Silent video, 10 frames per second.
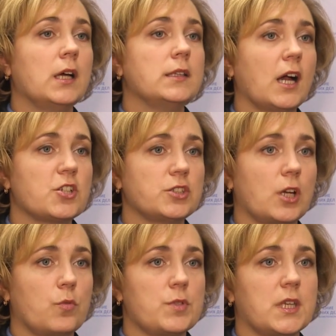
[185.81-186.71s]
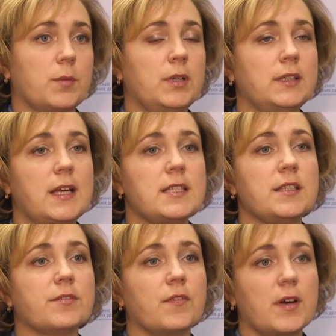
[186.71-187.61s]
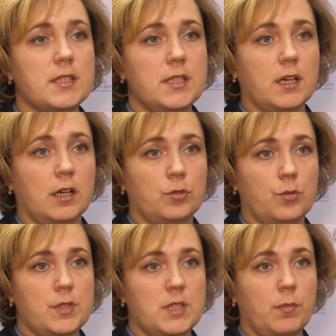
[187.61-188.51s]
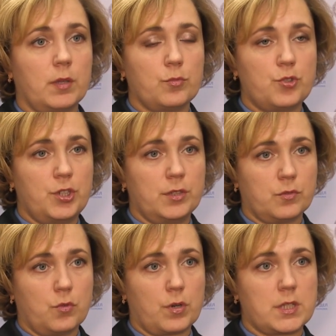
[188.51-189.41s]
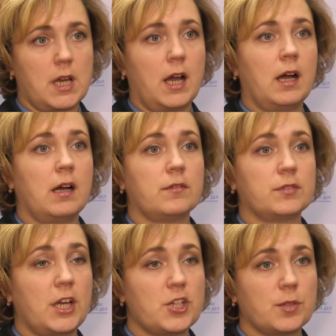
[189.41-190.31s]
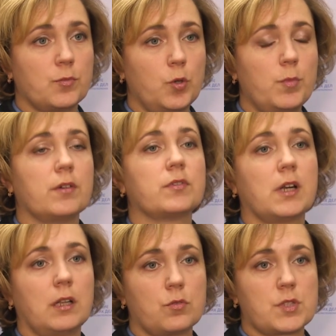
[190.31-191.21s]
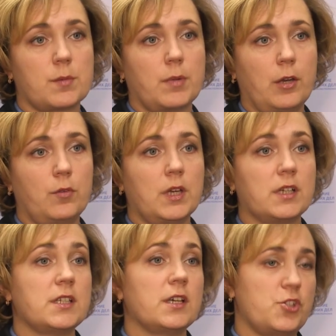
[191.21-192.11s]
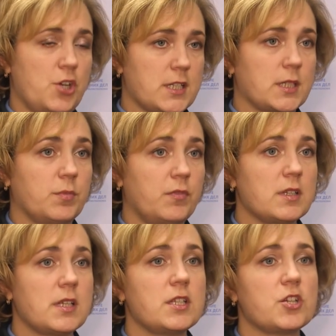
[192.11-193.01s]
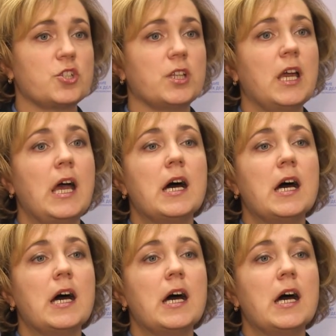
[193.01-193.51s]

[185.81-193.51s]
Также наркотики были найдены в квартире, которую снимал мужчина в городе, а в дачном доме в Городокском районе, где часто бывал задержанный,